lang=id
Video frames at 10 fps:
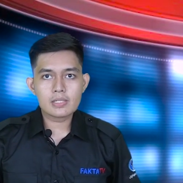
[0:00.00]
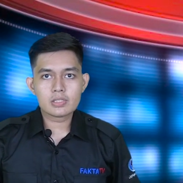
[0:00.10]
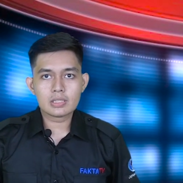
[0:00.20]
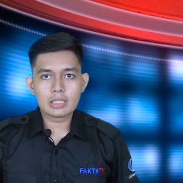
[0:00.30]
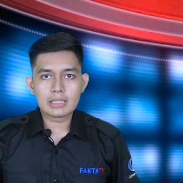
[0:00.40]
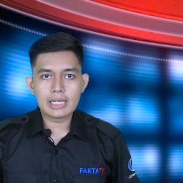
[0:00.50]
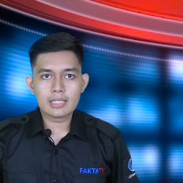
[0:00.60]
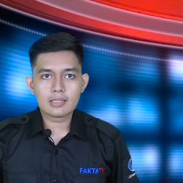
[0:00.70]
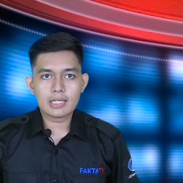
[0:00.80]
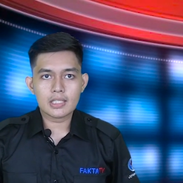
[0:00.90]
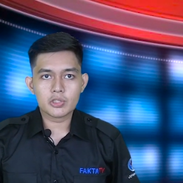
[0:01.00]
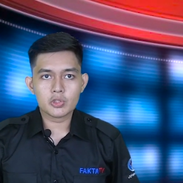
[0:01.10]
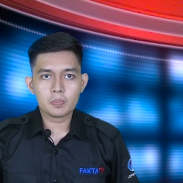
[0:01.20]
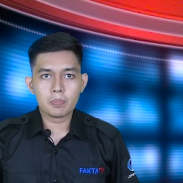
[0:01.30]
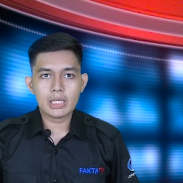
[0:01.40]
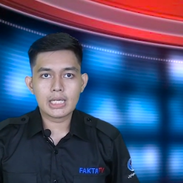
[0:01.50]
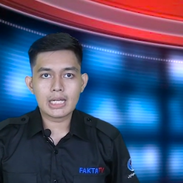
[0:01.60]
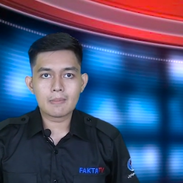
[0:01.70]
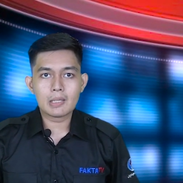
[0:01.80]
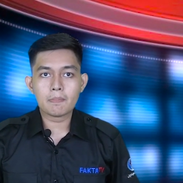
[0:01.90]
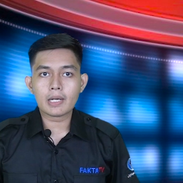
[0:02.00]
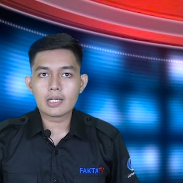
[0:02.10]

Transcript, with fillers: pers terkait kasus penikaman